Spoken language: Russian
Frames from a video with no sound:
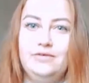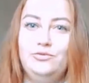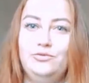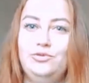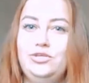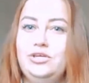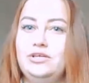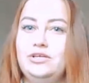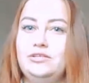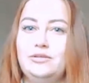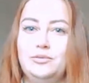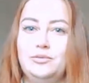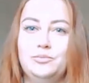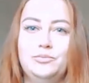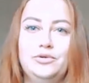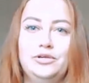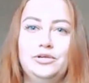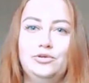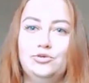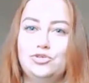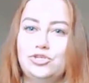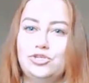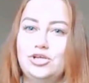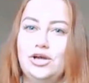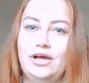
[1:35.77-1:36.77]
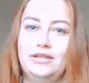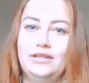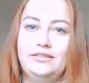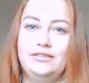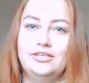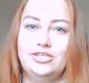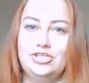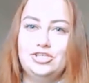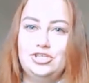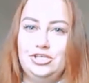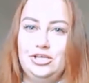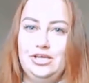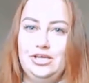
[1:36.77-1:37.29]
У них там были уже
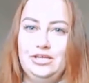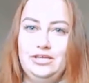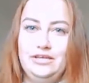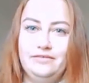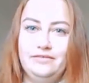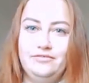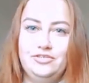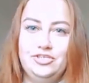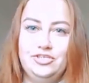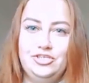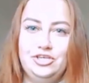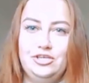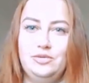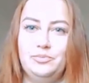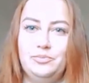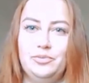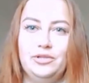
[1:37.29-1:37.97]
отношения в течение